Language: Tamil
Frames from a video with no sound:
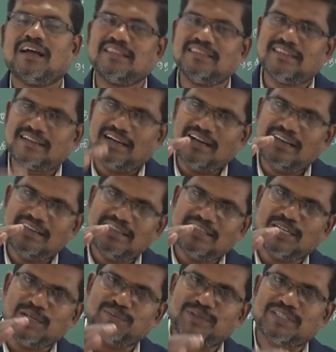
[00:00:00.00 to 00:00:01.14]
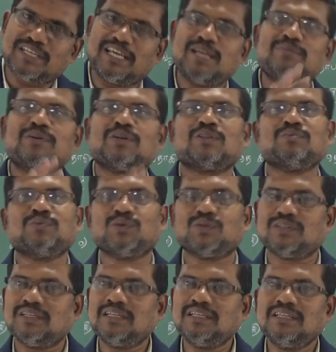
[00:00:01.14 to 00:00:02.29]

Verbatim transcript: அந்த காரியத்தை நம்ம செயல்படுத்தும் போது